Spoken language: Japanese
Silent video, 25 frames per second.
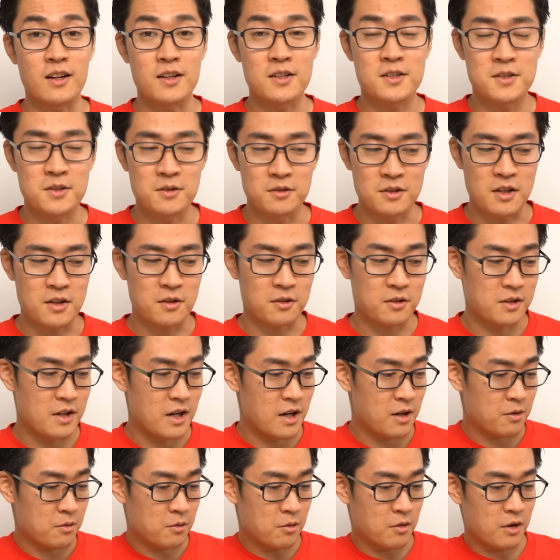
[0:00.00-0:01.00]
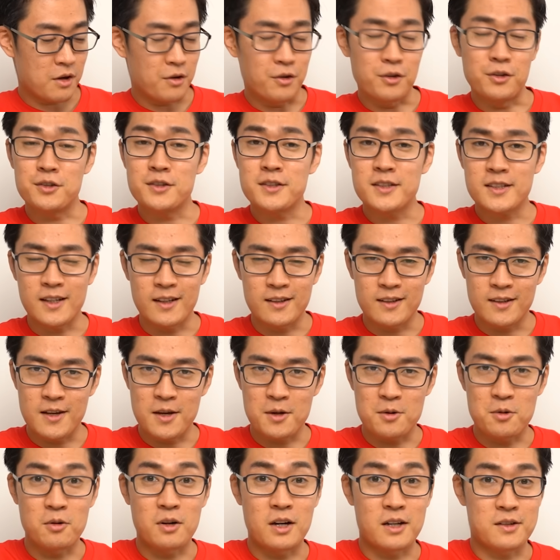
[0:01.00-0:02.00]
が必要な時はこれを使って
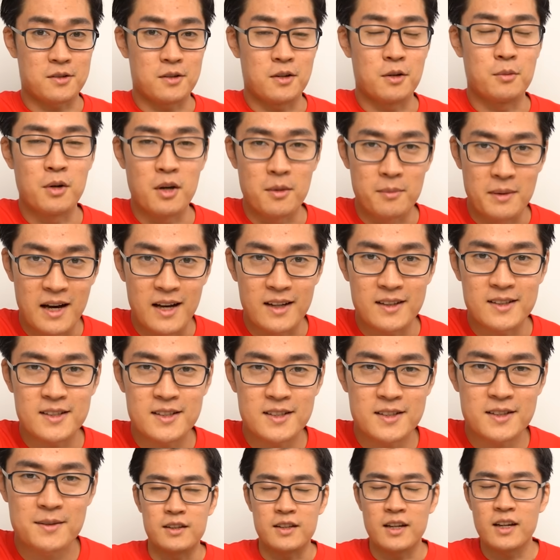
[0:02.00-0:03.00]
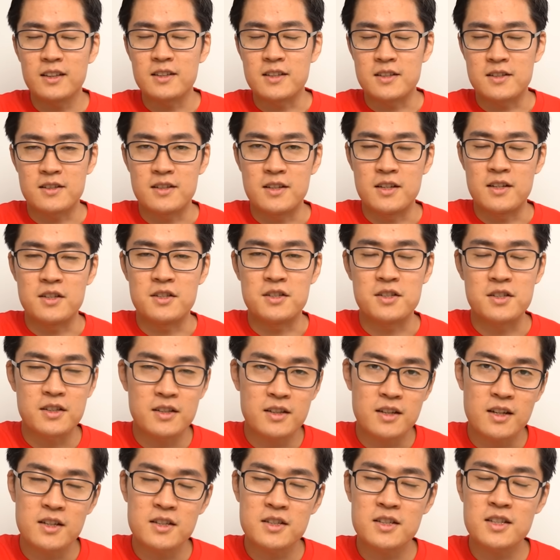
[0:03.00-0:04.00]
いこうかと思います。ただですね、
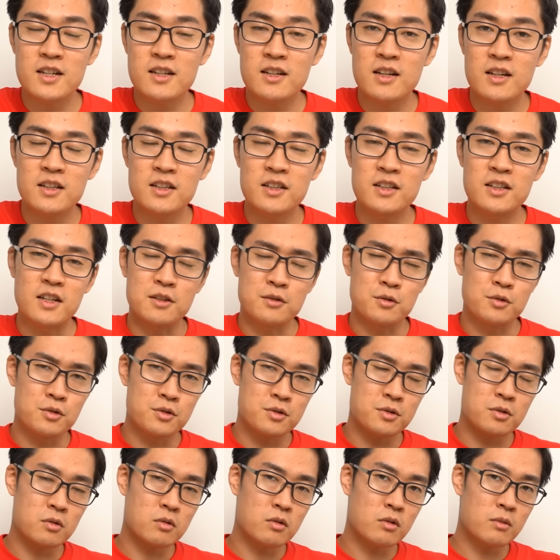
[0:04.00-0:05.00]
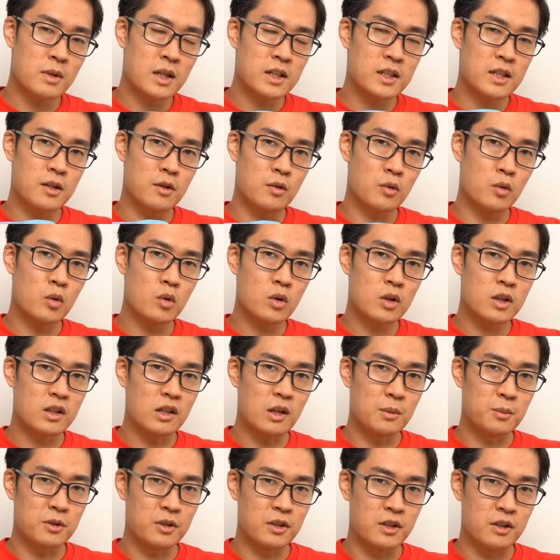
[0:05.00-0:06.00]
実験した限りだとそこまで大き
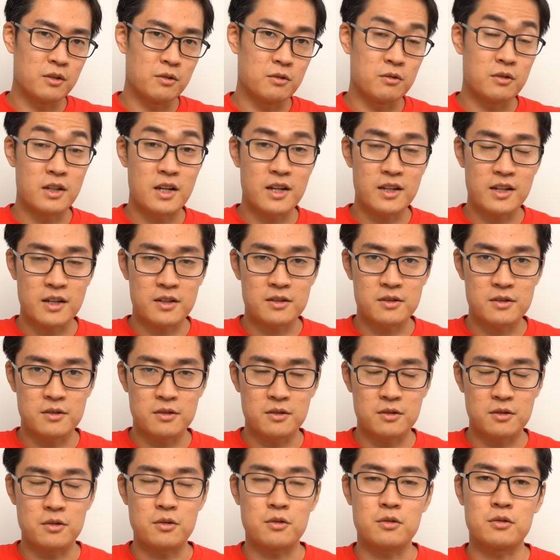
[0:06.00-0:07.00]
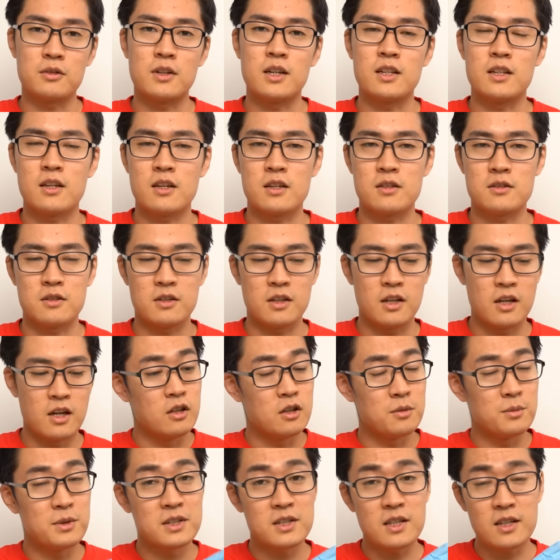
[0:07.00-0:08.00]
な部品を冷却するということはできずに、
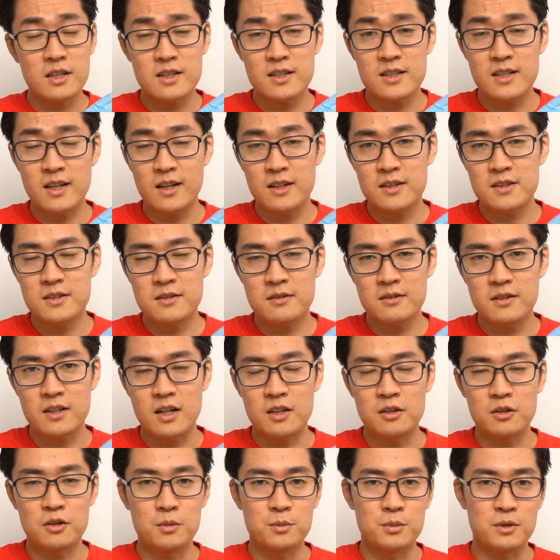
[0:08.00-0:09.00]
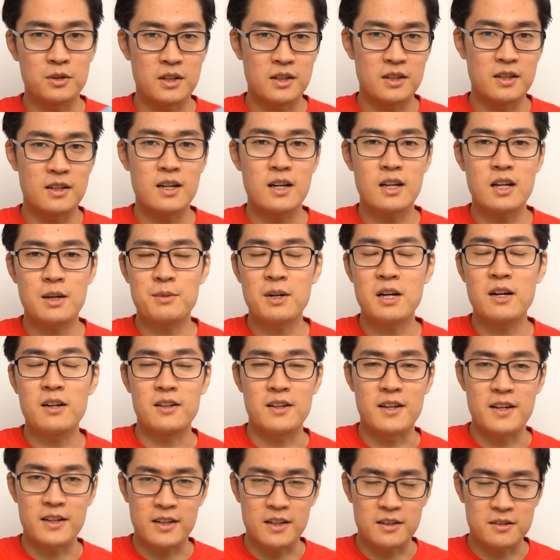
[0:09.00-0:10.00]
指先サイズぐらいの部品であれば
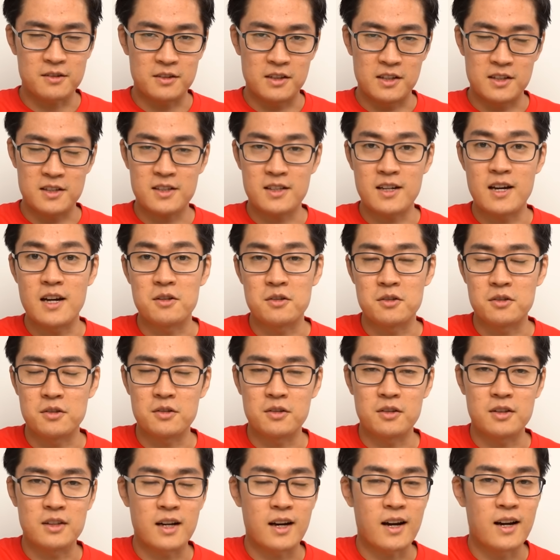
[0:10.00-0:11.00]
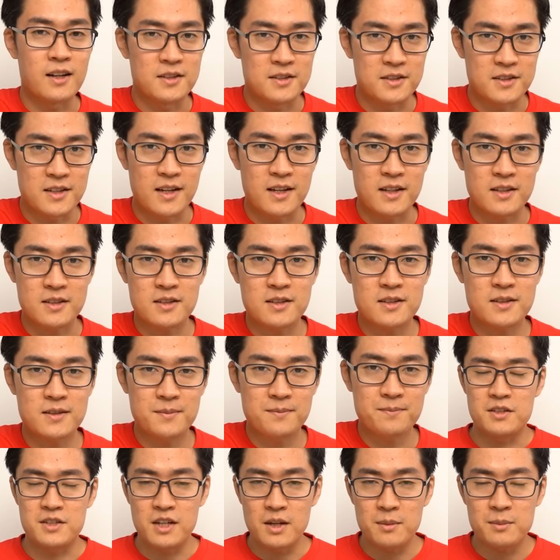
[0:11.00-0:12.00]
冷却に使えるといった感じです。
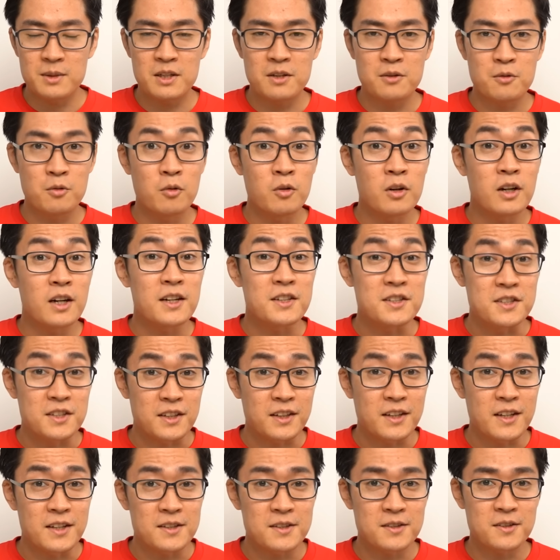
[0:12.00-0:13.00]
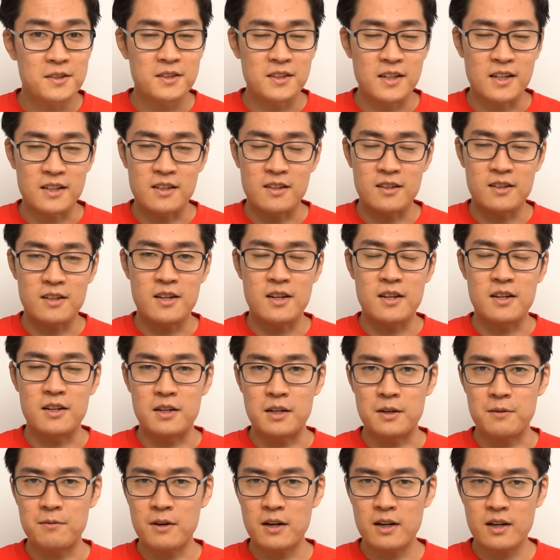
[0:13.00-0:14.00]
ちなみに今回実験するにあたって
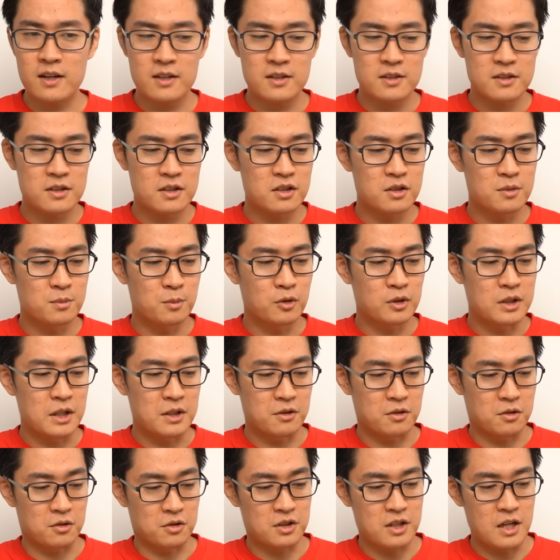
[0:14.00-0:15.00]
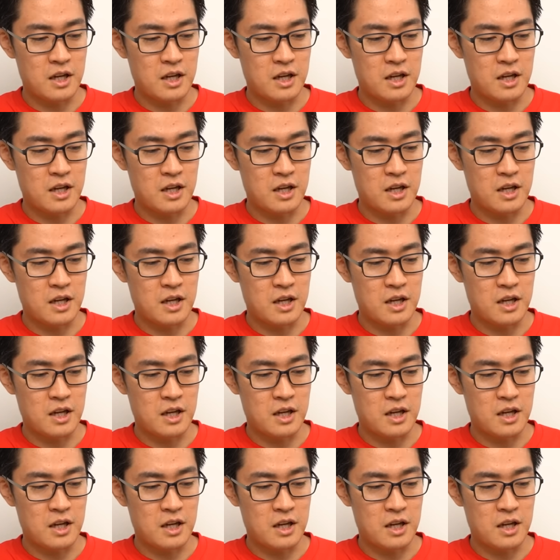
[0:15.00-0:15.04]
リファレンスモデルとし